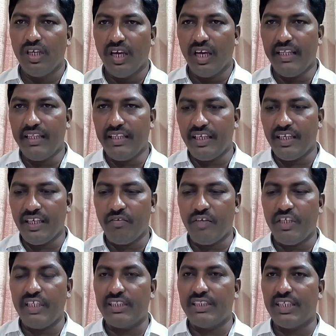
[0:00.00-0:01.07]
అయితే
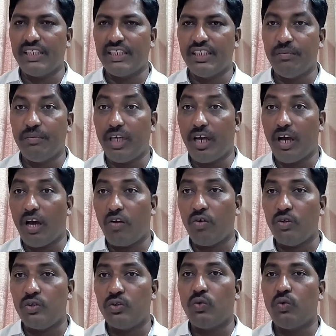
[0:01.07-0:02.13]
వైఎస్ఆర్ సిపి ఆ
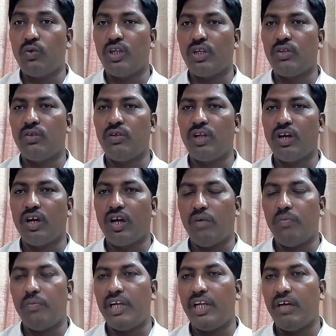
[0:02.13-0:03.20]
రోజు కుదరదు నాకు
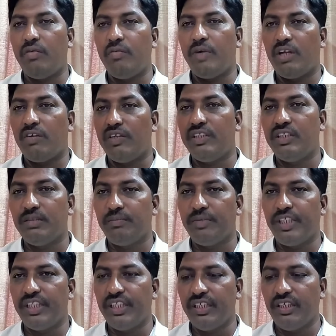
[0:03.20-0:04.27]
కాపులంటే అభిమానం అని
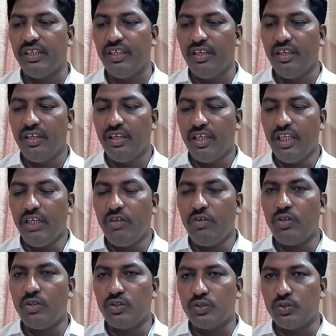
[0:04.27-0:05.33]
చెప్పి ఈ
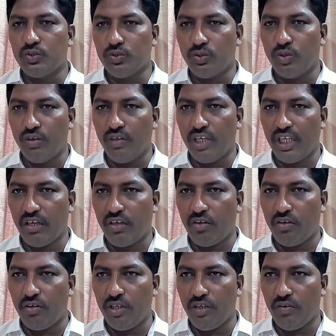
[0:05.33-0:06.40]
రోజు రెండు వేల ఇరవై
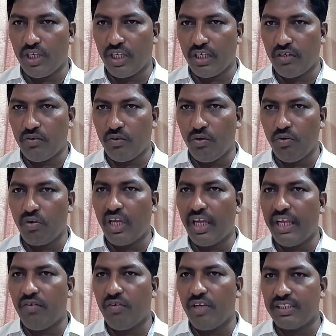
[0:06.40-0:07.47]
రెండు ఇవ్వటానికి నుండి కూడా
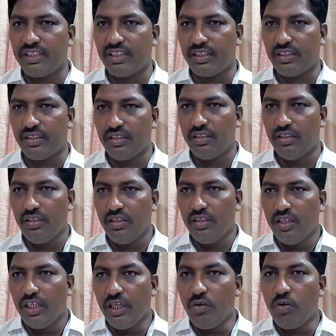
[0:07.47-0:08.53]
ఆయన ఇవ్వలేదు సార్
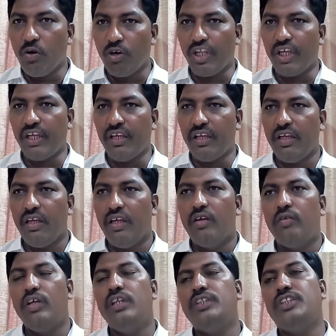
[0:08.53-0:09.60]
ఇంకోటి
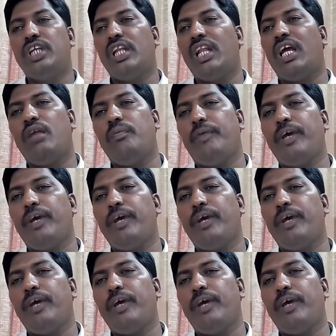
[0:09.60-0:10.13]
జిల్లాల